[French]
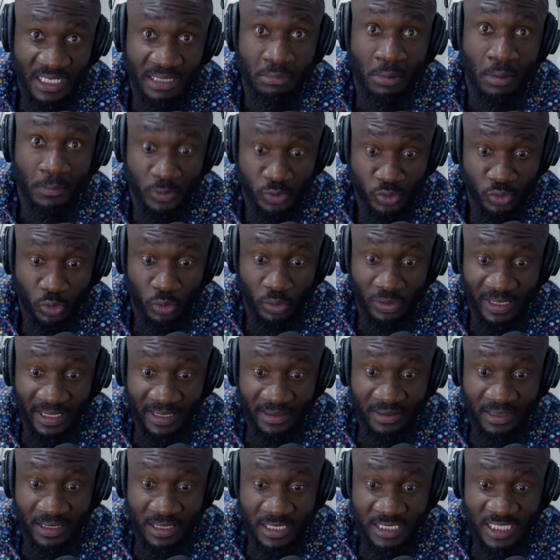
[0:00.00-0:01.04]
les membres du
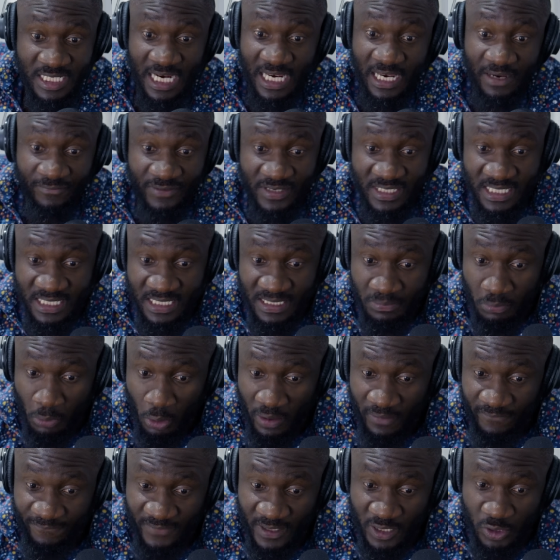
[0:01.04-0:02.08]
Congrès. Chaque
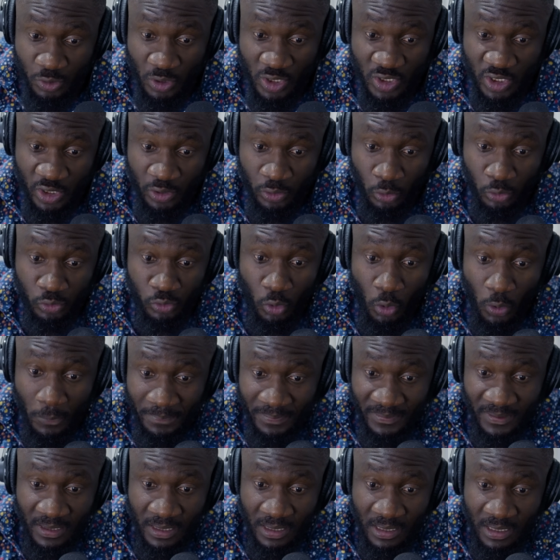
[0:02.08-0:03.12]
investissement effectué chez
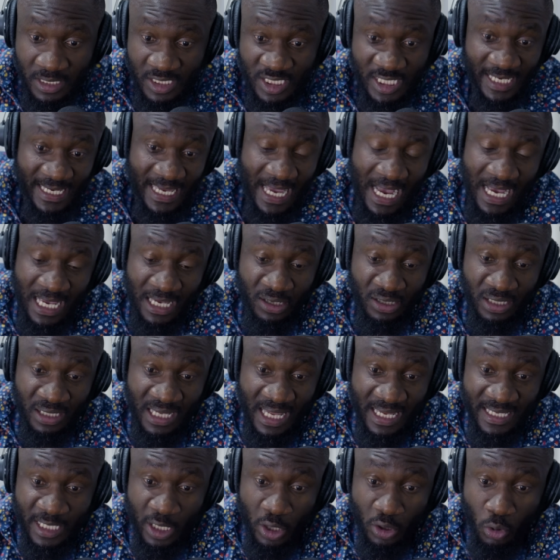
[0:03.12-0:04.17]
Northrop, chacun a
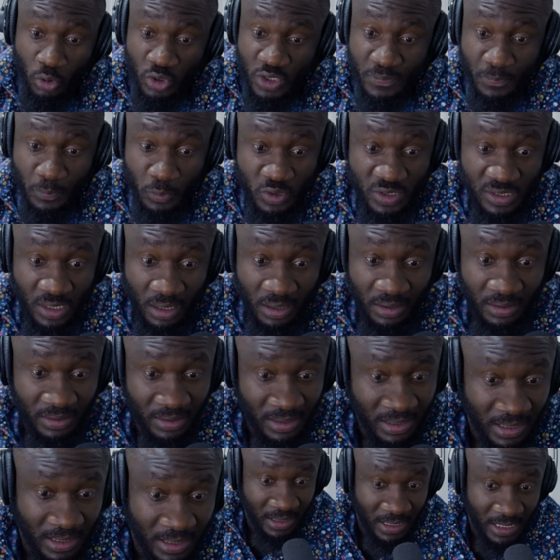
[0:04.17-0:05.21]
gagné 11%.
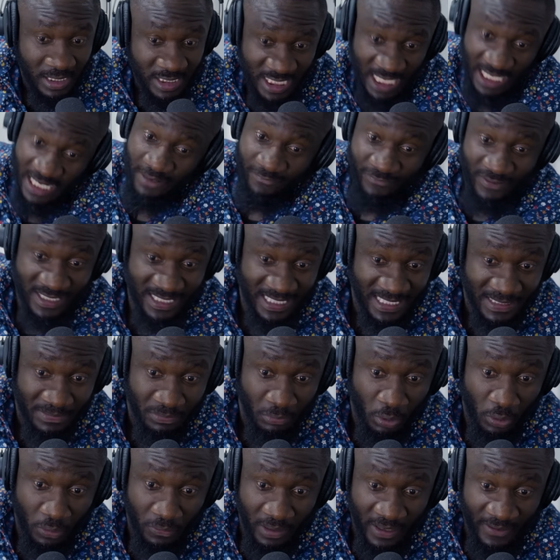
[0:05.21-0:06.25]
Chaque
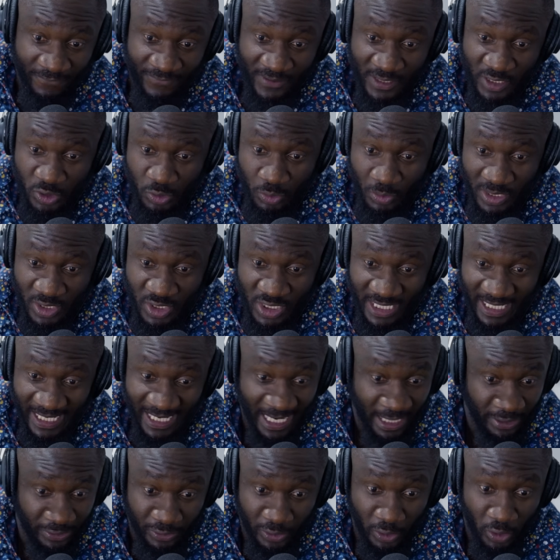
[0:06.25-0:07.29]
investissement effectué chez
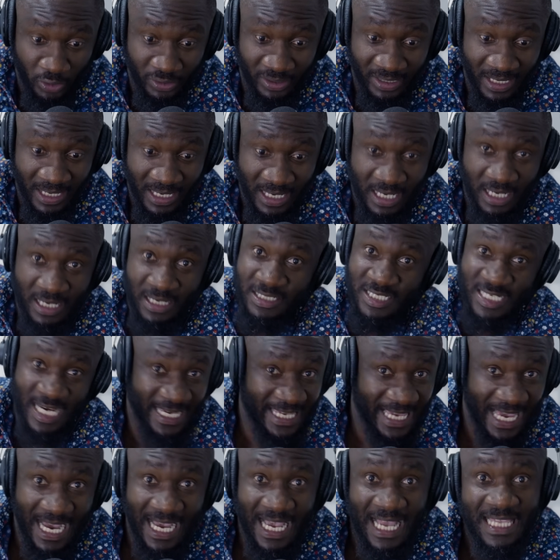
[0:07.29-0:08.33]
Raytheon,
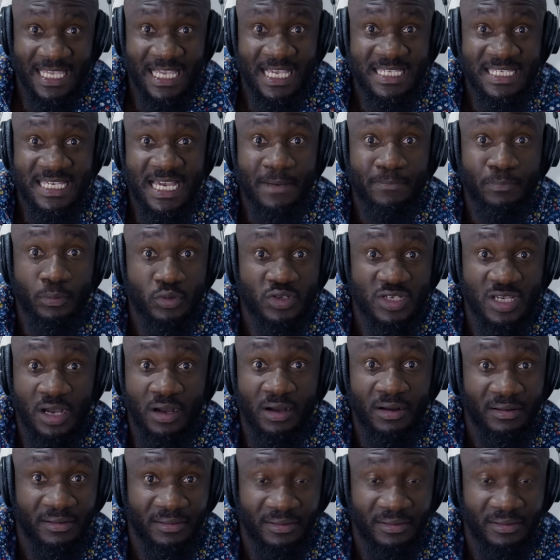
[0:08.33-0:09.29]
chacun a gagné 5%.